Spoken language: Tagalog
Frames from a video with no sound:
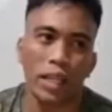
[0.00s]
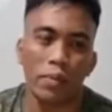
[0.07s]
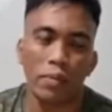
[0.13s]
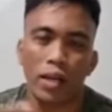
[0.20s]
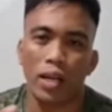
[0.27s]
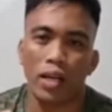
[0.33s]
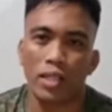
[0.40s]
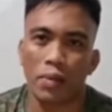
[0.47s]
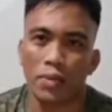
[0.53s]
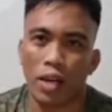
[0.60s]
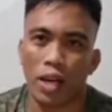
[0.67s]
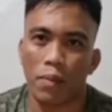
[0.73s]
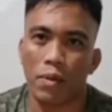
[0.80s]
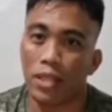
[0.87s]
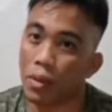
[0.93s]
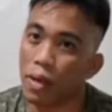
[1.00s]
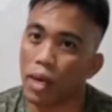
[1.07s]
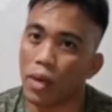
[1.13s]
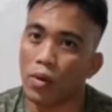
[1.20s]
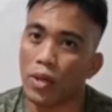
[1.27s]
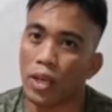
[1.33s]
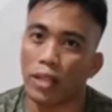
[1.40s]
mga subscribers na
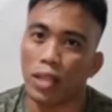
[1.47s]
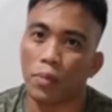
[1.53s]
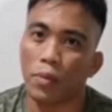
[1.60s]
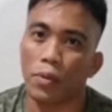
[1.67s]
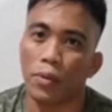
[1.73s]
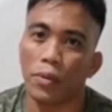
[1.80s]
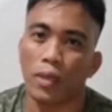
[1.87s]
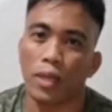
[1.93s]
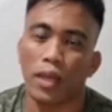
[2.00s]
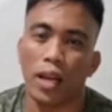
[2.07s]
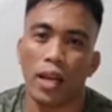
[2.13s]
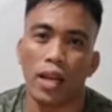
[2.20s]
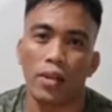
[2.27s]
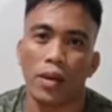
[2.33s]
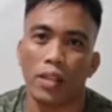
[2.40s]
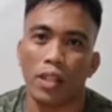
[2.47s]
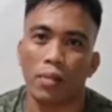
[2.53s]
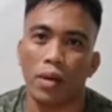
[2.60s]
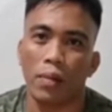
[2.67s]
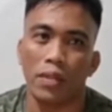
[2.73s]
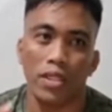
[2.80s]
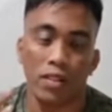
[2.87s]
bago na hindi po kilala yung ating
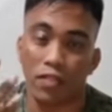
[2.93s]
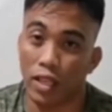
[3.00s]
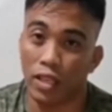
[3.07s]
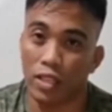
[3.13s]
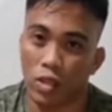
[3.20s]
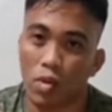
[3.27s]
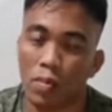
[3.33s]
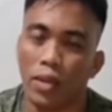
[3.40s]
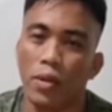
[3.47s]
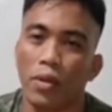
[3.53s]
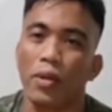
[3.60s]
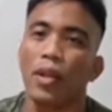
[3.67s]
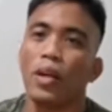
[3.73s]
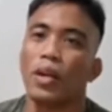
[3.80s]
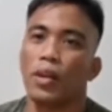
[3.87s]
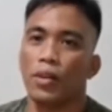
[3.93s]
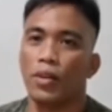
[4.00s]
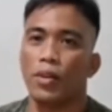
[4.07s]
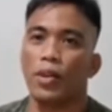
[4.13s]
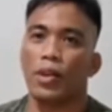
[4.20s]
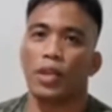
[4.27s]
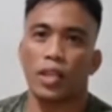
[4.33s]
mga Magic Flex kung meron
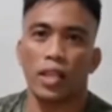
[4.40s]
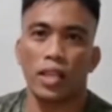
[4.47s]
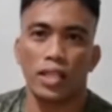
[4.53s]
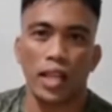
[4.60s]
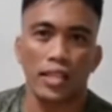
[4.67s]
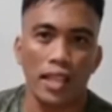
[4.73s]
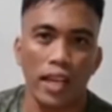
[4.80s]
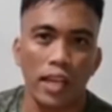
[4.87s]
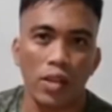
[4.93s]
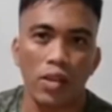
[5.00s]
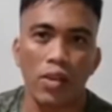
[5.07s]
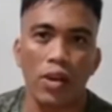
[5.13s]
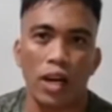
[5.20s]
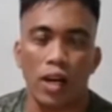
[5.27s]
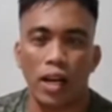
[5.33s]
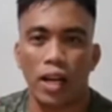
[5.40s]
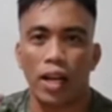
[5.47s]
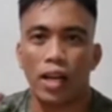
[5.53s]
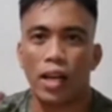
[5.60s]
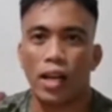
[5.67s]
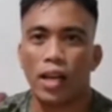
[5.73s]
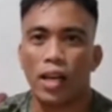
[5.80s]
no isa-isahin ko ang
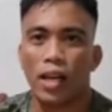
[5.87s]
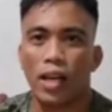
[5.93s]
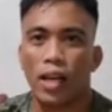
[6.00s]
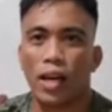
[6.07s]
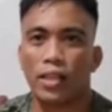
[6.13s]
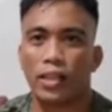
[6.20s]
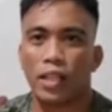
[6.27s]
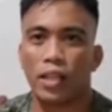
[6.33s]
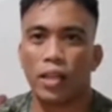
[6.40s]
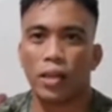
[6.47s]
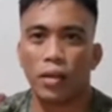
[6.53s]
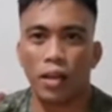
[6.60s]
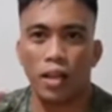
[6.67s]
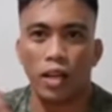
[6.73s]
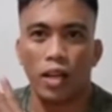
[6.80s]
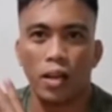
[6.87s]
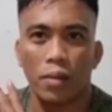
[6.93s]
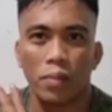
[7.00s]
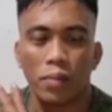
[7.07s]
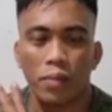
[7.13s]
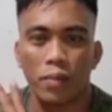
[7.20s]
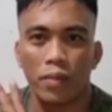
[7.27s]
ating
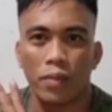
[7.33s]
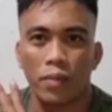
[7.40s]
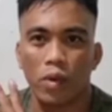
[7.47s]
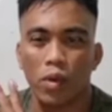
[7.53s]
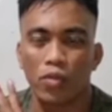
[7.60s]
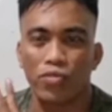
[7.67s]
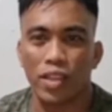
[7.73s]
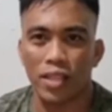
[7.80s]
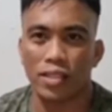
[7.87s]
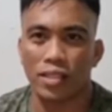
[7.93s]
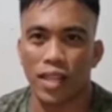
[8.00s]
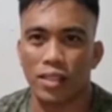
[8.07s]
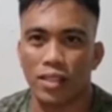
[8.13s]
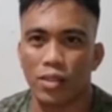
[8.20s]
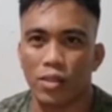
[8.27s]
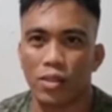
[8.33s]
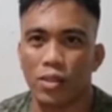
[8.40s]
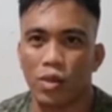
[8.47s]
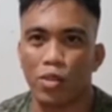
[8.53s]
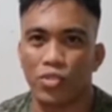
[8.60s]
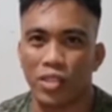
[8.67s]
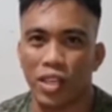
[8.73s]
um, contestant, no,
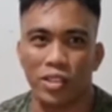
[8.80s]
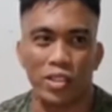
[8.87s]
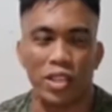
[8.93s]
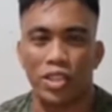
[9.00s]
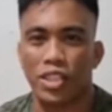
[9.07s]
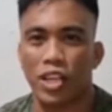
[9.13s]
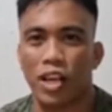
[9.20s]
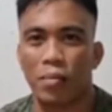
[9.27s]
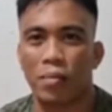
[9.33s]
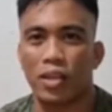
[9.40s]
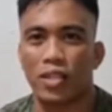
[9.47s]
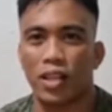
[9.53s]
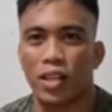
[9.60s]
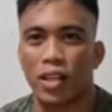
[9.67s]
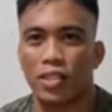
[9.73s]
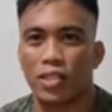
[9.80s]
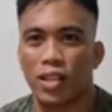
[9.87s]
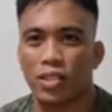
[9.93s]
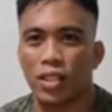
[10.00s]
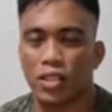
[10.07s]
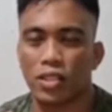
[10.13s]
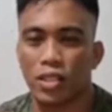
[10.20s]
contender sa uh, sa
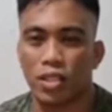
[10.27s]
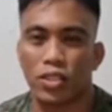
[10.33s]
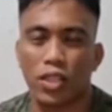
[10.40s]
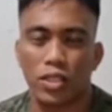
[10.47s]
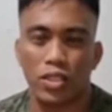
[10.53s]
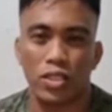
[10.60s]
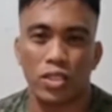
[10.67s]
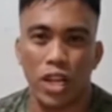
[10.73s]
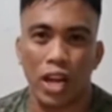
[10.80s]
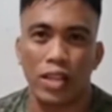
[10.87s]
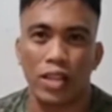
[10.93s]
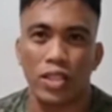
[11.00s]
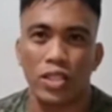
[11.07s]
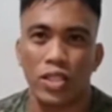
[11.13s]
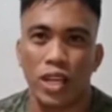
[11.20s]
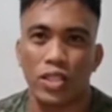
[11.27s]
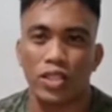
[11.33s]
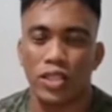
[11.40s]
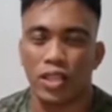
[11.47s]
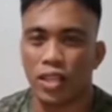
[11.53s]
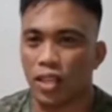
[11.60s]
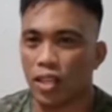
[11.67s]
six digits challenge I
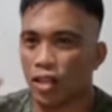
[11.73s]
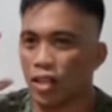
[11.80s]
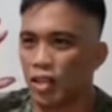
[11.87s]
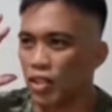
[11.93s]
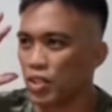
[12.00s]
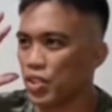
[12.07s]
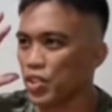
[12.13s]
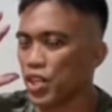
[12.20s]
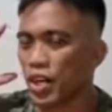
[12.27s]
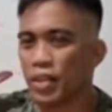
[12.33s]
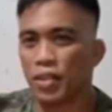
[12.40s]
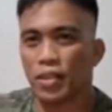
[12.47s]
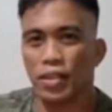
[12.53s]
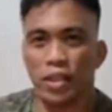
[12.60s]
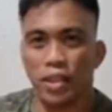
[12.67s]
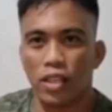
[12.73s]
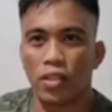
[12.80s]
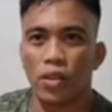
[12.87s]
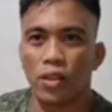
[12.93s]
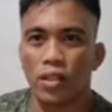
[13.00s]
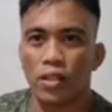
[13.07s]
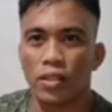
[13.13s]
see Jan
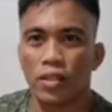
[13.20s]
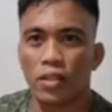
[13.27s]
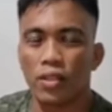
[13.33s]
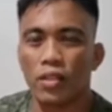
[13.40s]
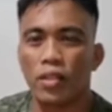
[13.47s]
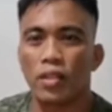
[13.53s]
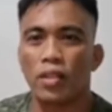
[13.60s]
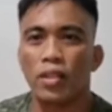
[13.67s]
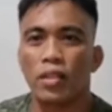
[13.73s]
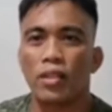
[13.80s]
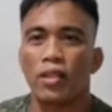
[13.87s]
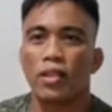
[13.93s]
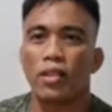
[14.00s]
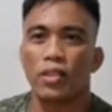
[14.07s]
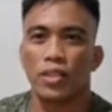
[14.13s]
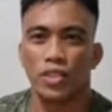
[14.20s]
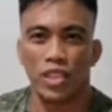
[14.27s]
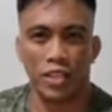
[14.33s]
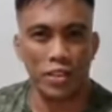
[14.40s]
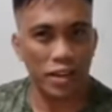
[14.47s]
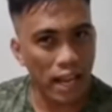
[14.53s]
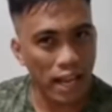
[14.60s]
Igor,
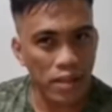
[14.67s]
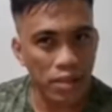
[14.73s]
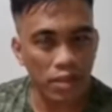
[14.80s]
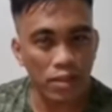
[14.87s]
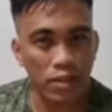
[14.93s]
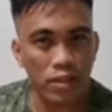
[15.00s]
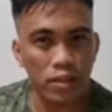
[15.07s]
Jan Riot,